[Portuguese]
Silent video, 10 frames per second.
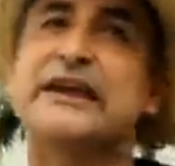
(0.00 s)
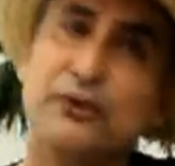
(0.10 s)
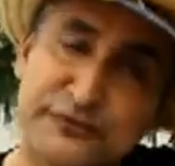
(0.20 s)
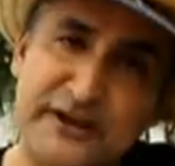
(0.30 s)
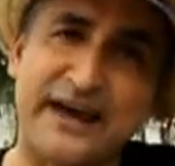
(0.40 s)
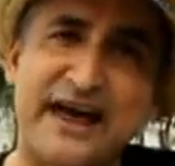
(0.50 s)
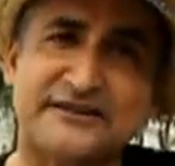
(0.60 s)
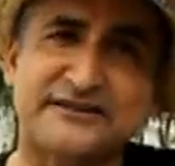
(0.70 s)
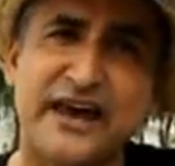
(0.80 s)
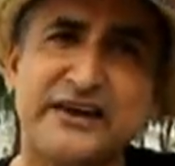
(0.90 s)
Que o Ceará
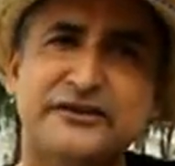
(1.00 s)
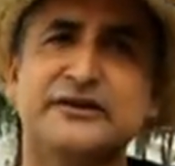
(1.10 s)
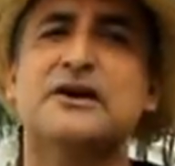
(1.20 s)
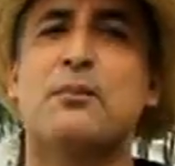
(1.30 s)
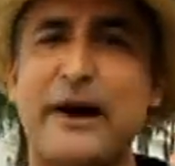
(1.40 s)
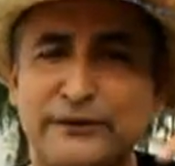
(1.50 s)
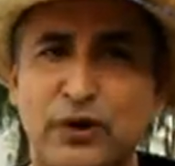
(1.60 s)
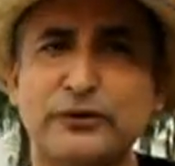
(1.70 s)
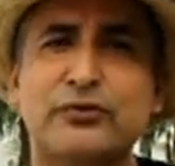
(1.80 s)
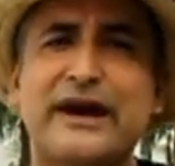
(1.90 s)
aceite mas
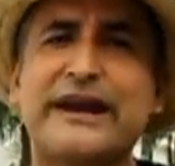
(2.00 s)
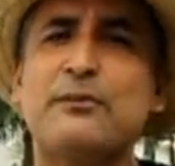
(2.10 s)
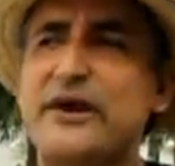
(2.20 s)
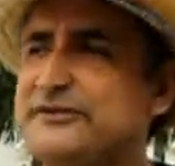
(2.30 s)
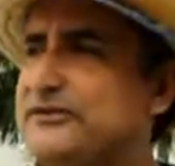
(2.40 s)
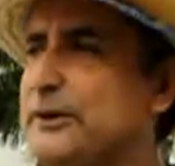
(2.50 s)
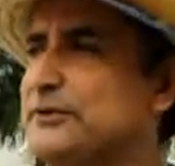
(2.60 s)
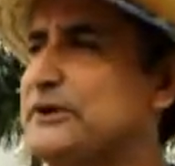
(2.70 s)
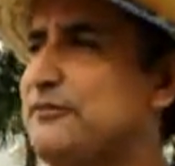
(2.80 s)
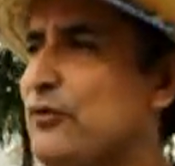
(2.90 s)
nós não queremos esse
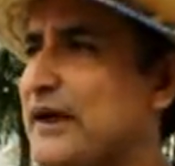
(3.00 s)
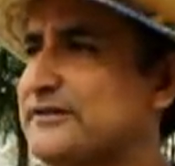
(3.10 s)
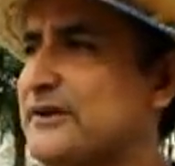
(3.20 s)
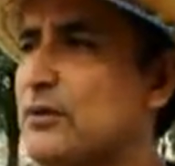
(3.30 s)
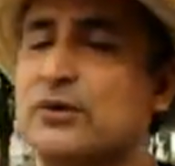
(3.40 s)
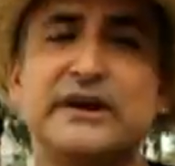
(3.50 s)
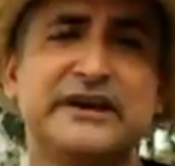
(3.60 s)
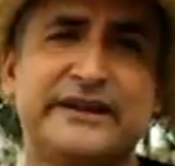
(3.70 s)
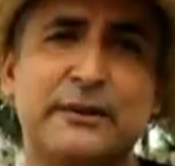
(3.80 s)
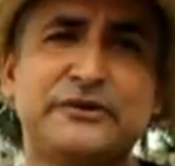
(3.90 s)
tipo de divulgação
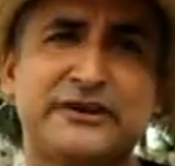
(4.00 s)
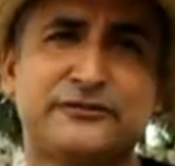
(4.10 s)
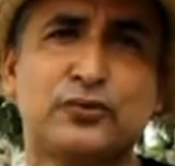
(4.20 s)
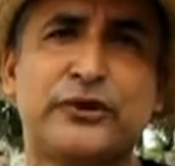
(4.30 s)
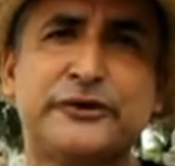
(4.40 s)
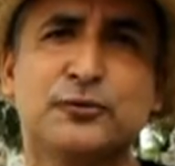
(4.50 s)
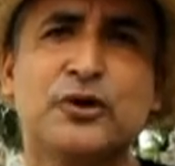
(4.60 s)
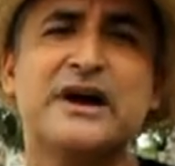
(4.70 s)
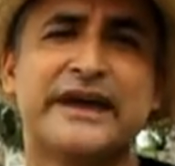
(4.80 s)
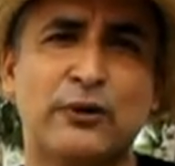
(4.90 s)
em termos desse turismo,
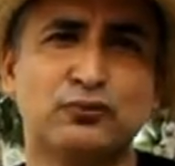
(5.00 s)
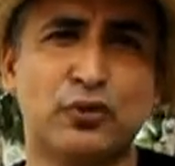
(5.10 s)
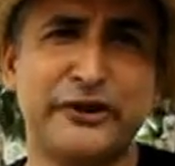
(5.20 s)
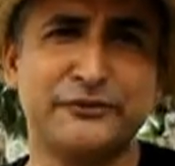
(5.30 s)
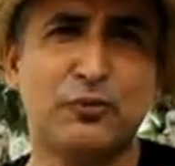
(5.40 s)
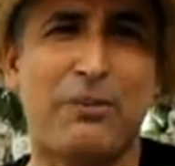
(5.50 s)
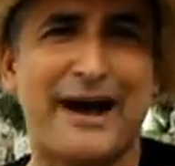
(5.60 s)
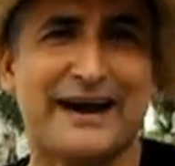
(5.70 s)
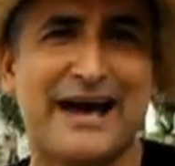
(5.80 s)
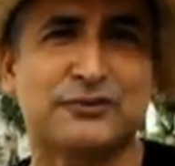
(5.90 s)
que é um turismo
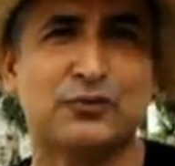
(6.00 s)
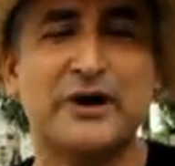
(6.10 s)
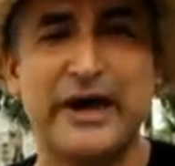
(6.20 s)
barato,